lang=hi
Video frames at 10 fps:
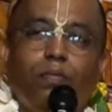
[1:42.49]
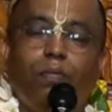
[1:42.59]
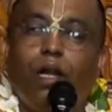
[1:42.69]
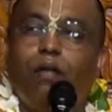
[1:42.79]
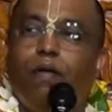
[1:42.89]

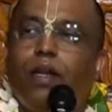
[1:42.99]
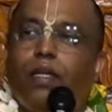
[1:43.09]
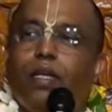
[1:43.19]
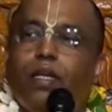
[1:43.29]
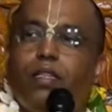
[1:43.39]
भगवान
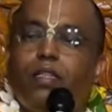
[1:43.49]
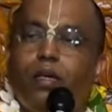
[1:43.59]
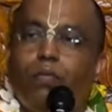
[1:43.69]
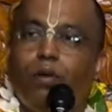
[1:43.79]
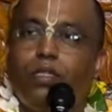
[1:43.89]
के
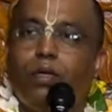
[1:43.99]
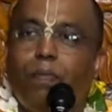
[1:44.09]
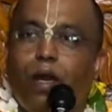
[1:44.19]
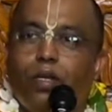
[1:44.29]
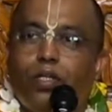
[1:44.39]
नित्य मुक्त
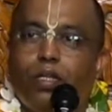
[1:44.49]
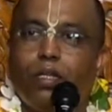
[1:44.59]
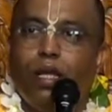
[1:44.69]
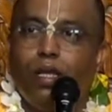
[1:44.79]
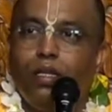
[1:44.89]

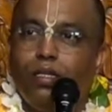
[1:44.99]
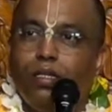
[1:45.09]
पार्षद है